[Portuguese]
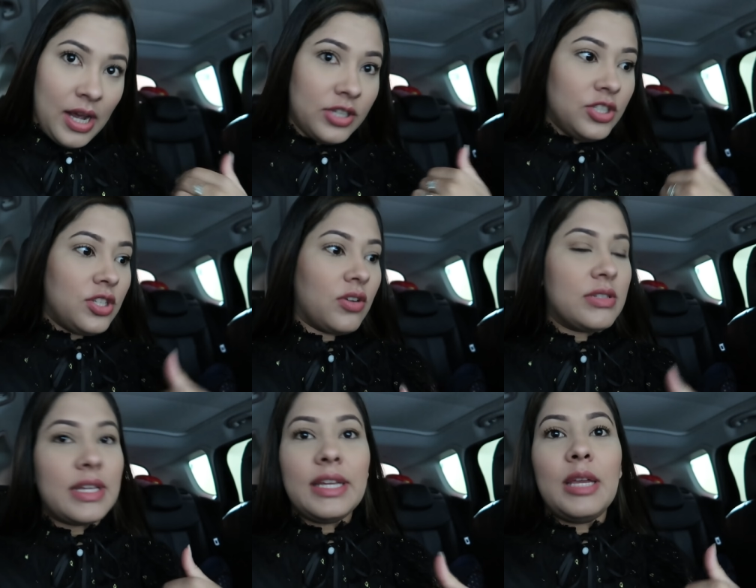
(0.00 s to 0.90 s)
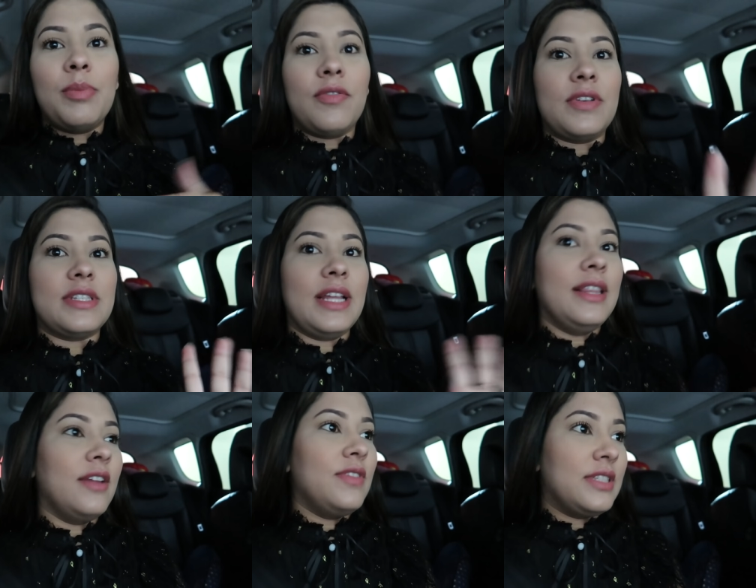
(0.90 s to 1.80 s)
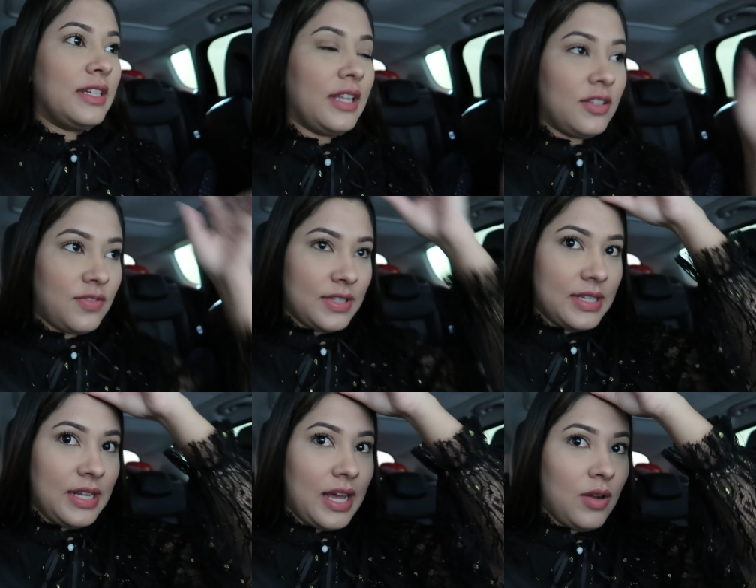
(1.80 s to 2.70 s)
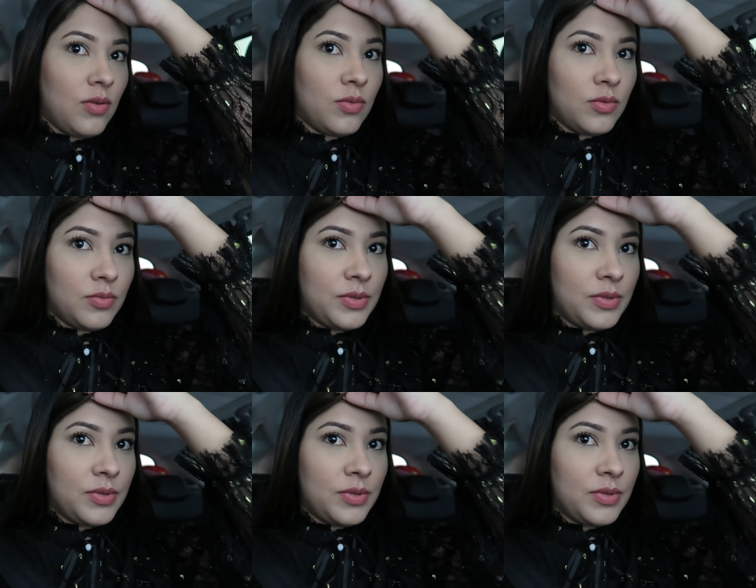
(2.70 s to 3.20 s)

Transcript: A gente só consegue ir pra fazer a entrevista que tem que fazer lá com o